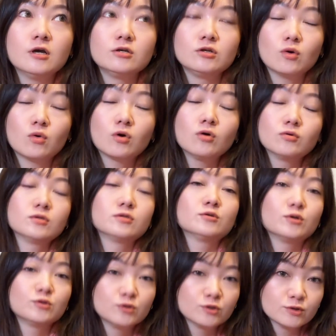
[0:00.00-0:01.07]
有空的
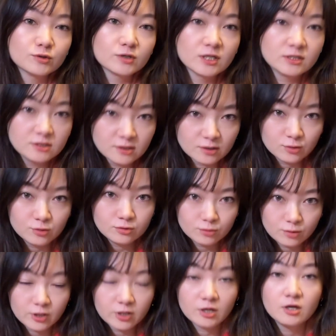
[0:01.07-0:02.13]
时候就有跟着
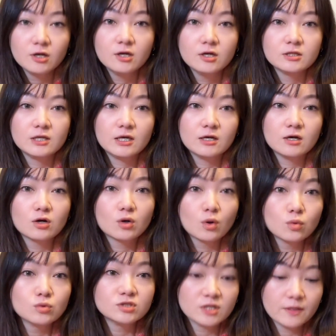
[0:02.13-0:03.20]
学那个
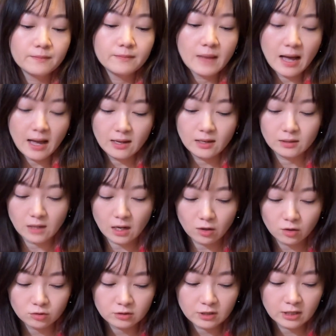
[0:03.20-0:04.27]
钩针嘛，然
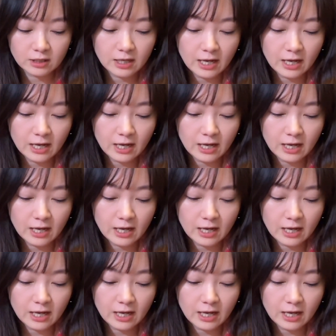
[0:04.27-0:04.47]
后呢，